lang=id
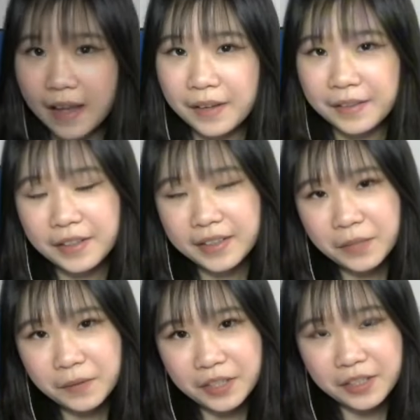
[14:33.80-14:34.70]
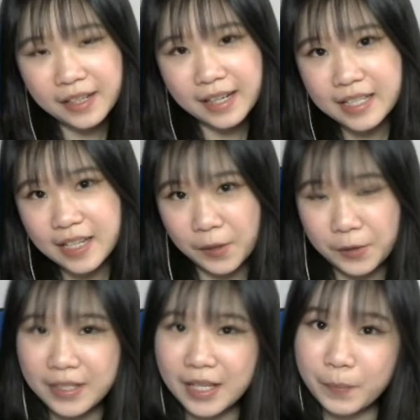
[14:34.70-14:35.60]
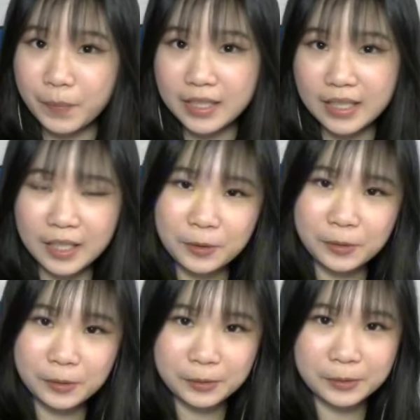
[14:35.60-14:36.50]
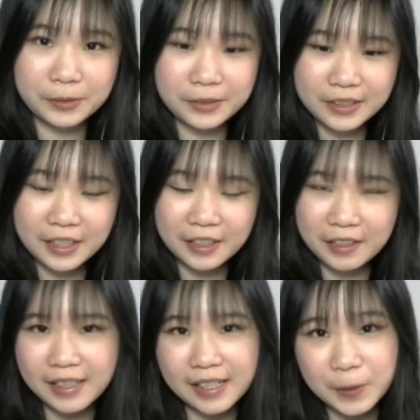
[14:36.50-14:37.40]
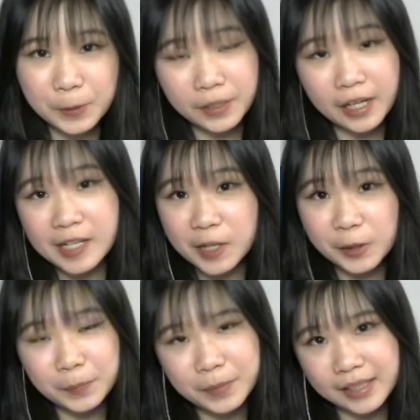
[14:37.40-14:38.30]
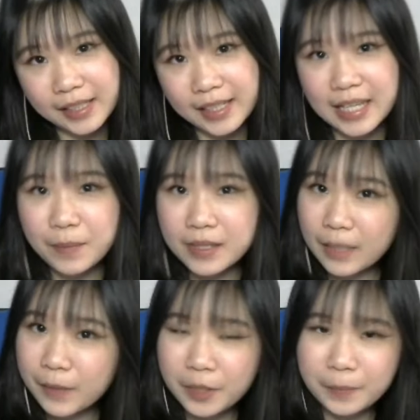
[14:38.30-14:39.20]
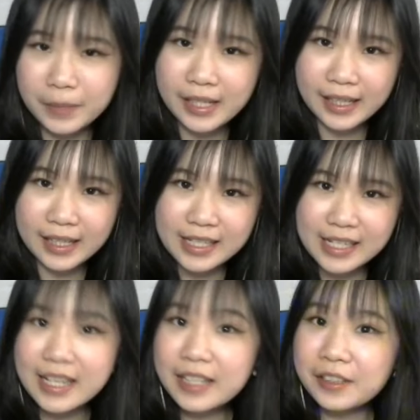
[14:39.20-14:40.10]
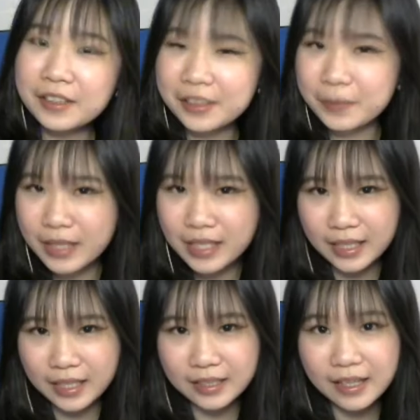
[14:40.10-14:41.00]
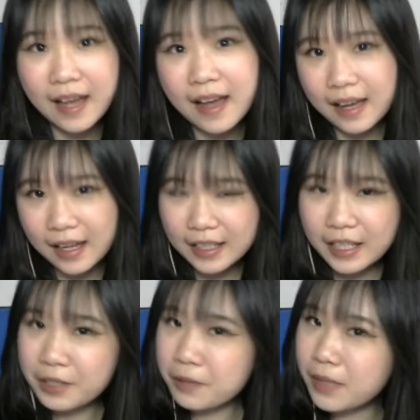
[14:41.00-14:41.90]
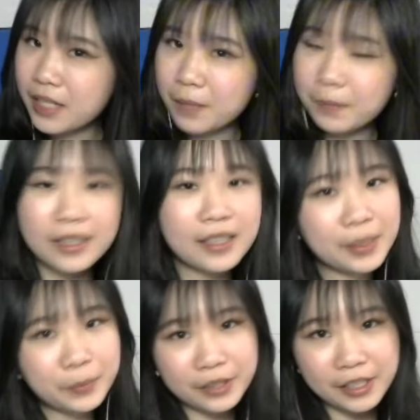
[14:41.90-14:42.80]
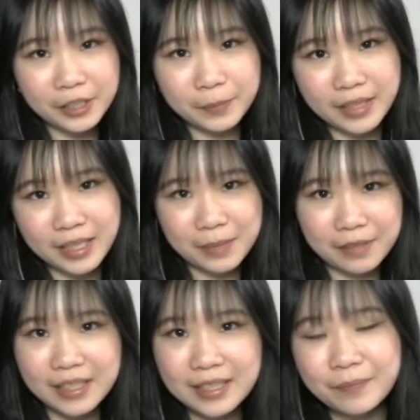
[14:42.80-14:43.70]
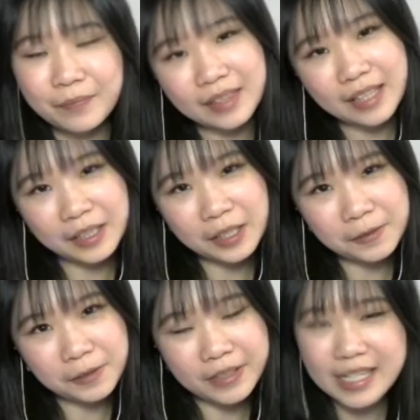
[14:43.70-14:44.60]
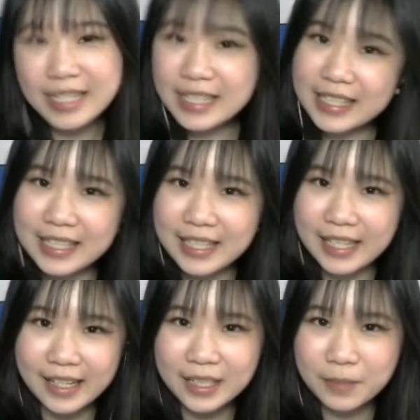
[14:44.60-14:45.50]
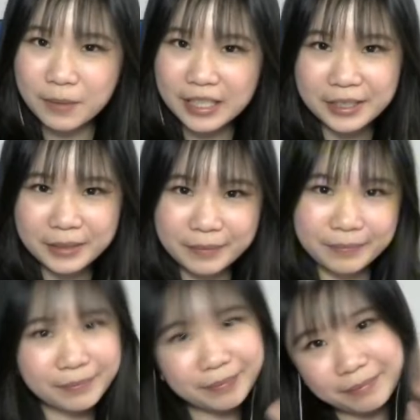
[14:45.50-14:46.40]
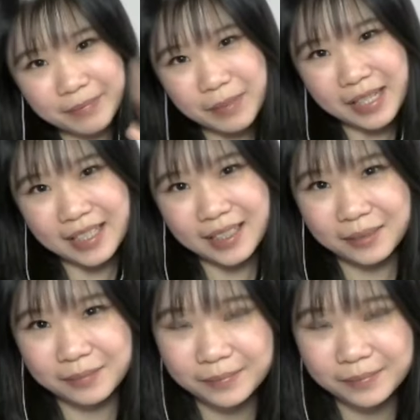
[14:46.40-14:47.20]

Oke video gacha aku sampai sini dulu. Kalau kalian suka jangan lupa klik subscribe, comment, like, and share. Kalau misalkan ada request video apa kalian boleh komen di bawah. Thank you for watching. See you in the next video. Bye-bye.